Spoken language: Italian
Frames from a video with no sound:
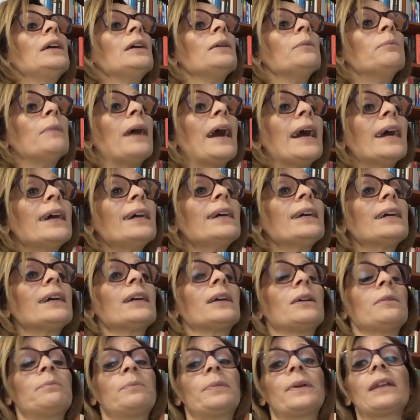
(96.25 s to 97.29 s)
ma
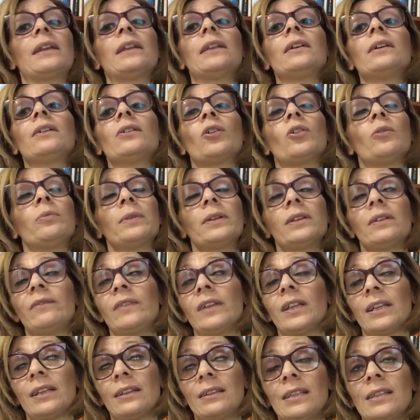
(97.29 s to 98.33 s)
anche per, come
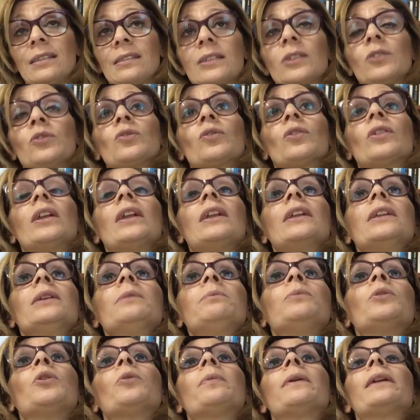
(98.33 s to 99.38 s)
viene descritto nel
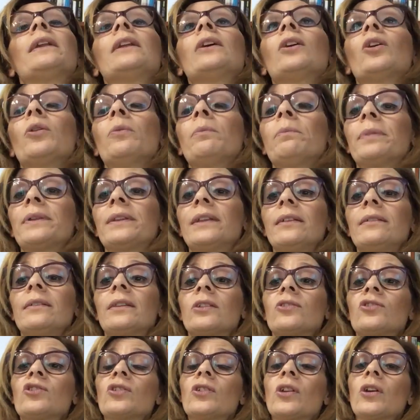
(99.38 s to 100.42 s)
libro, per
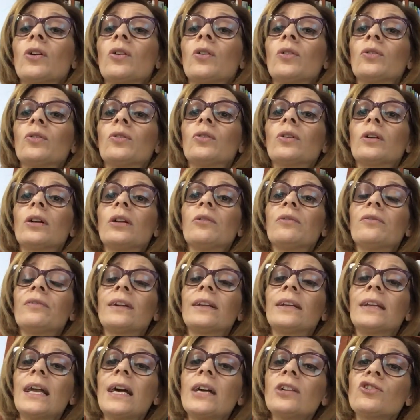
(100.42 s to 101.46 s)
l'incompetente ginecologo che lo fa
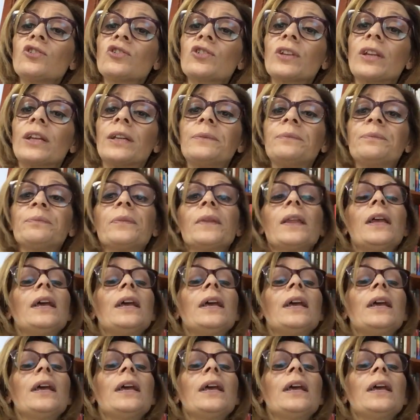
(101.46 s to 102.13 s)
nascere,